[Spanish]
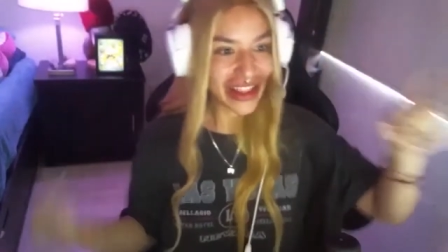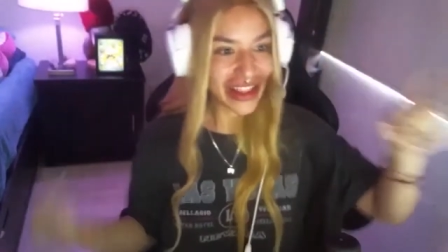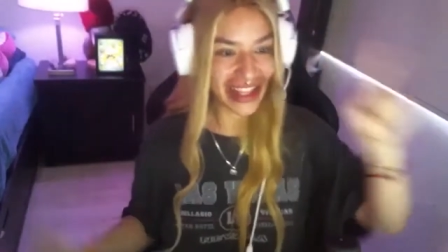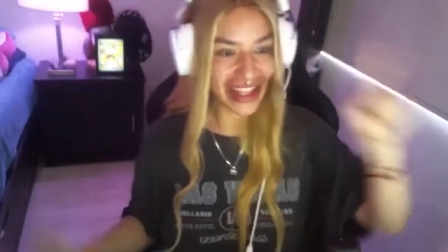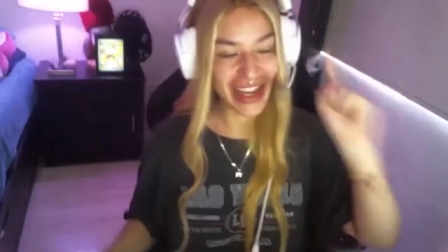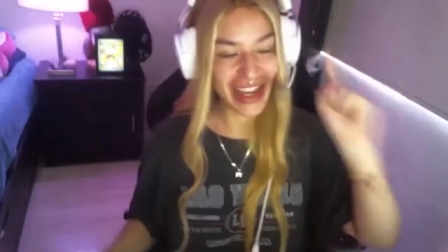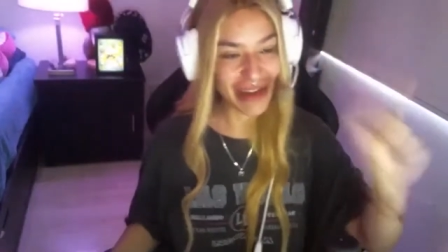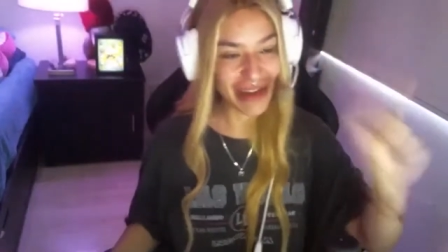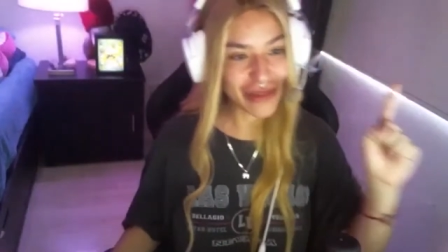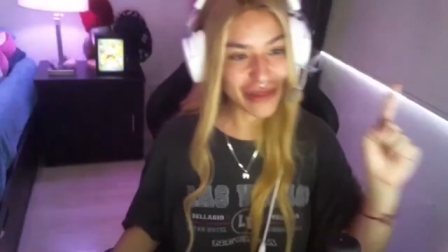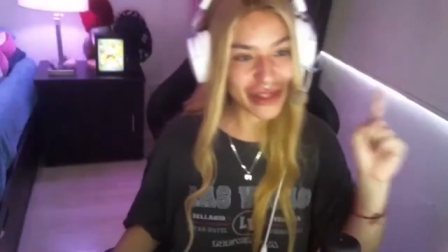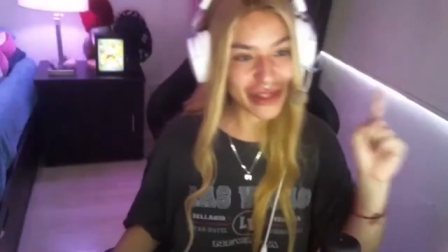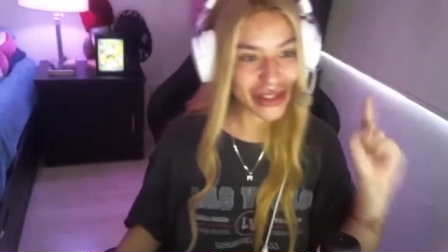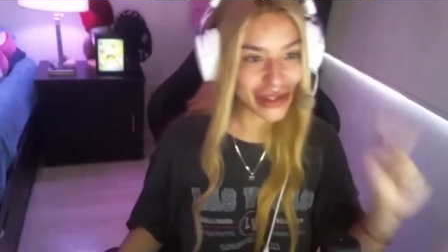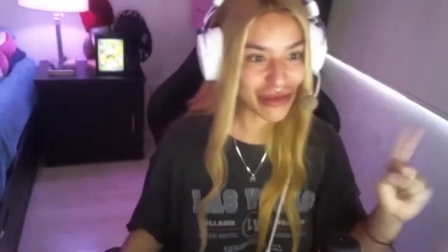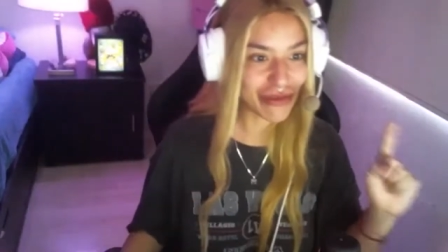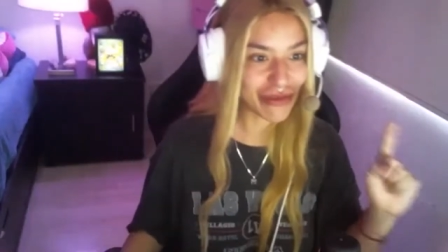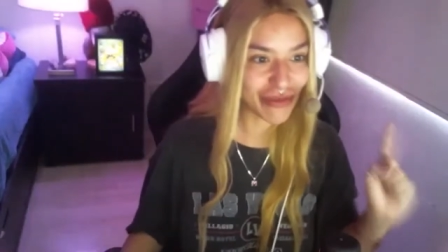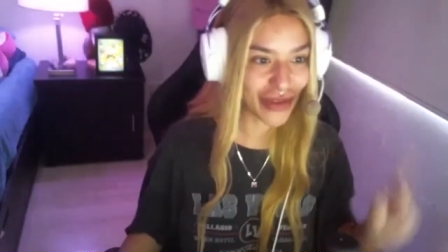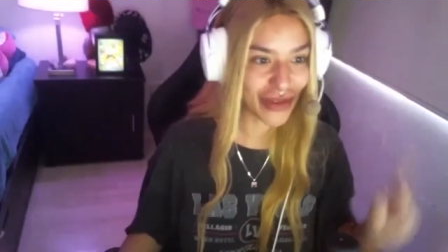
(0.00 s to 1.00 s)
Teníamos
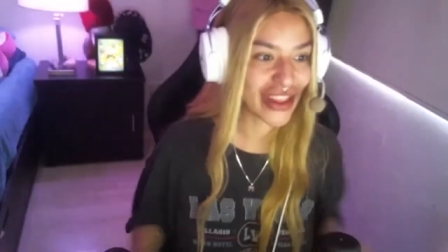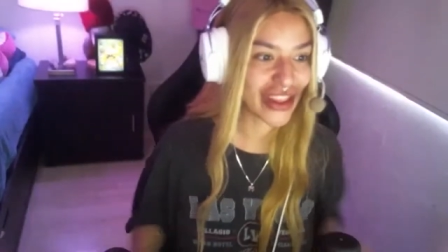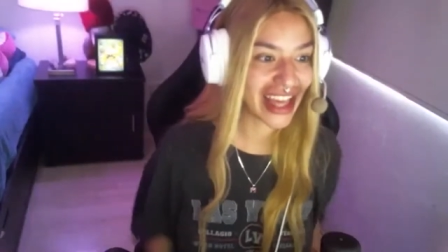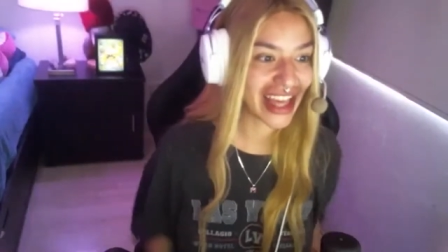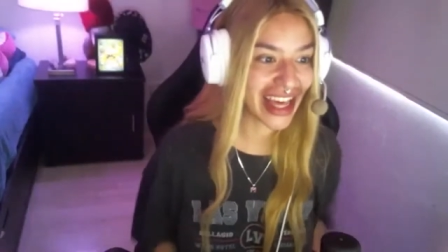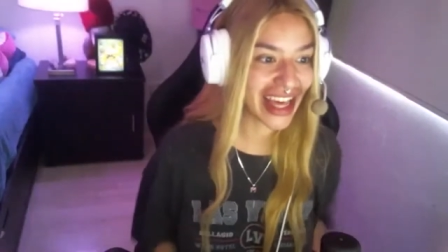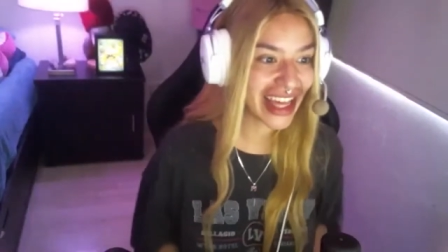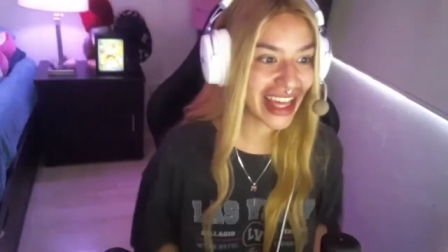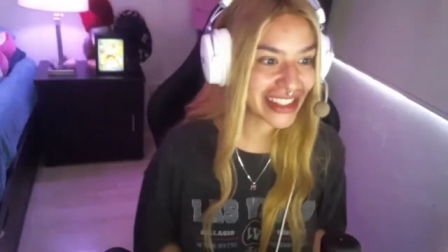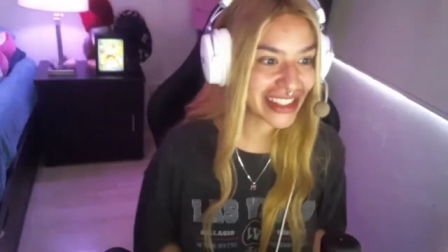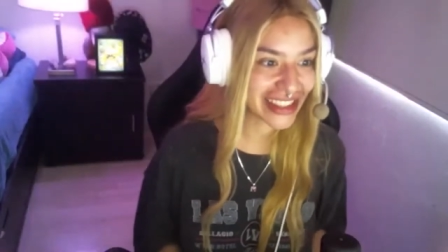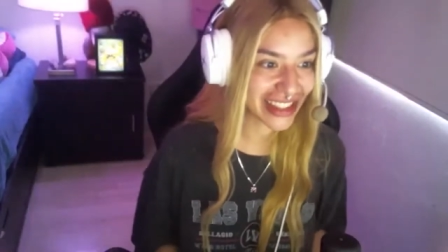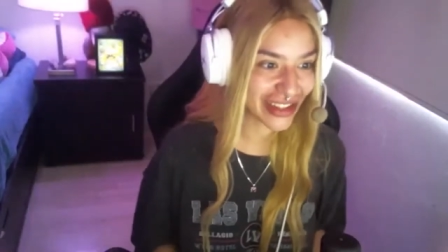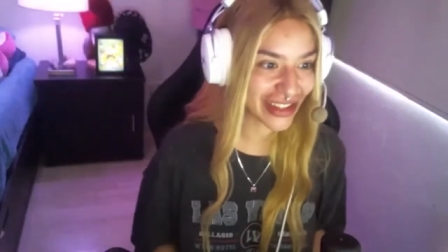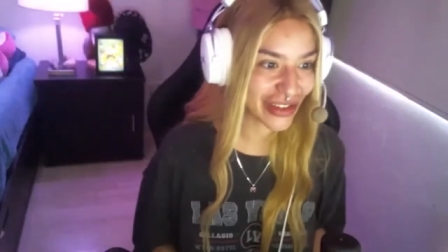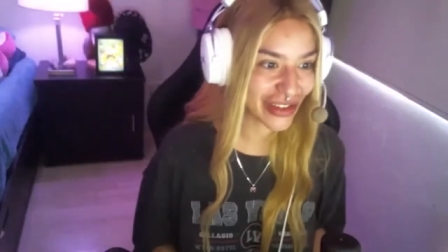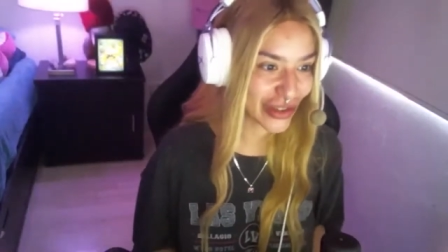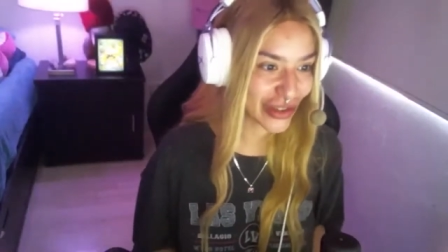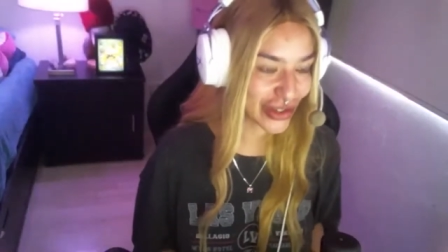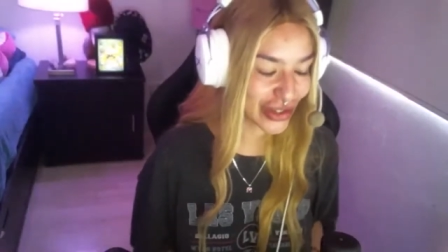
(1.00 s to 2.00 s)
un podcast,
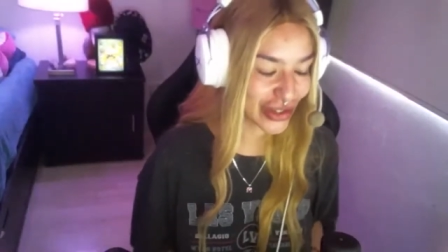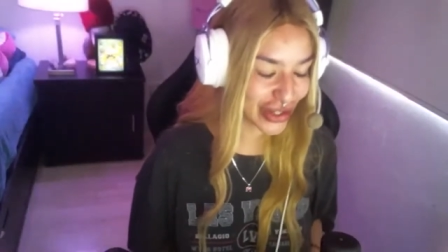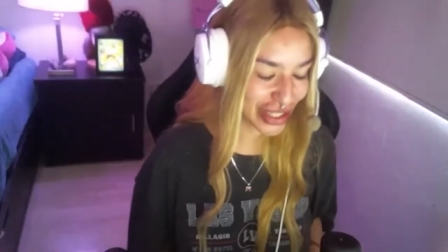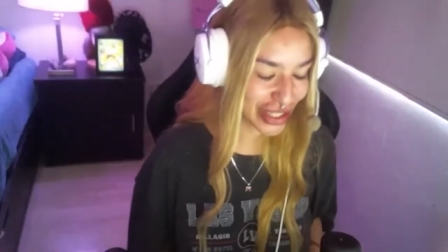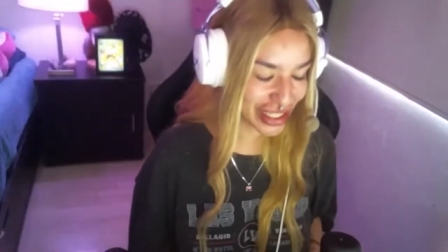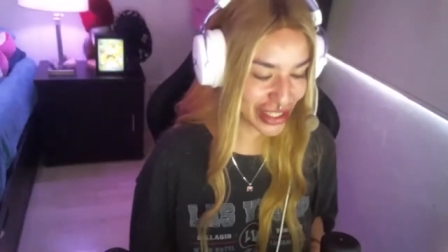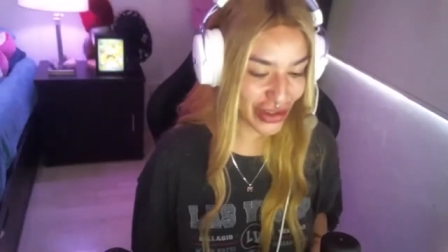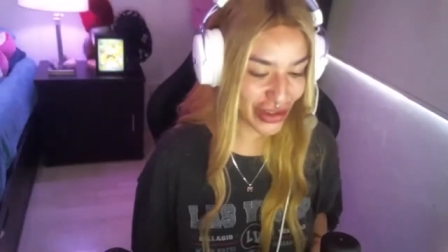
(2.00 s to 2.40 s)
Hugo y